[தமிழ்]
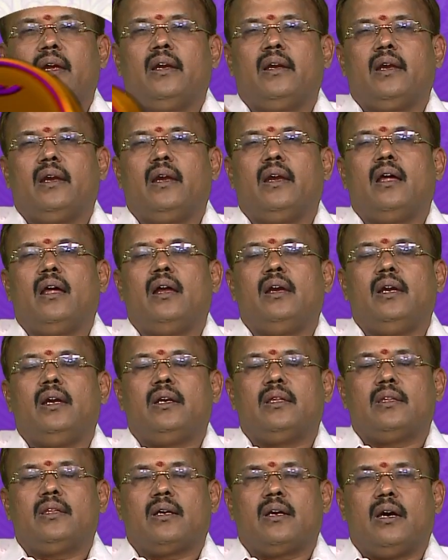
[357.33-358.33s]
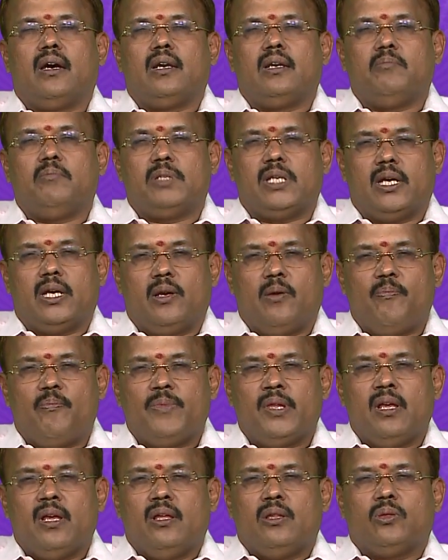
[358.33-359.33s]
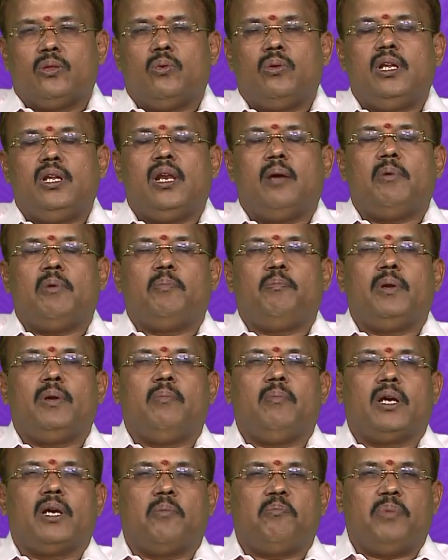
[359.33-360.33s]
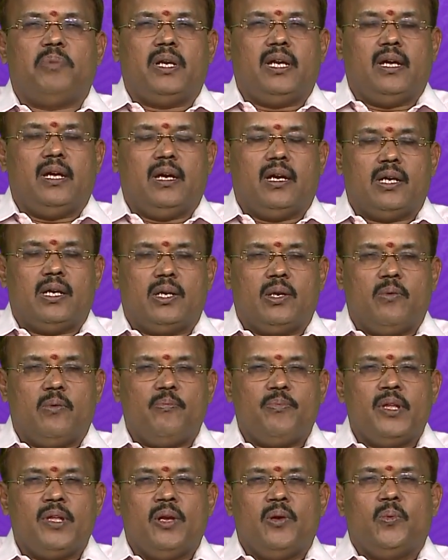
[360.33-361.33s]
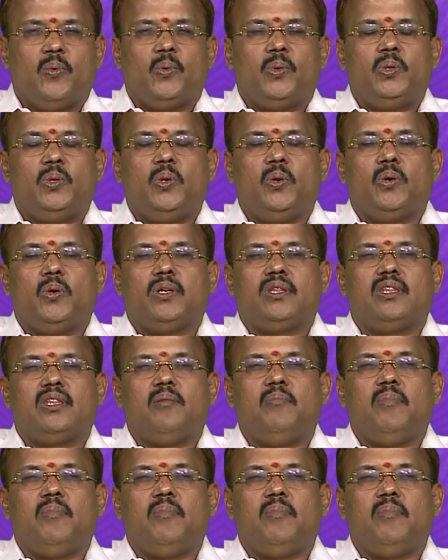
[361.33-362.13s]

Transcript: இன்றைய நாள் எடுத்த காரியம் ஜெயம் தொழில் அமைப்பில் மிகப்பெரிய ஏற்றம் உத்தியோகத்தில்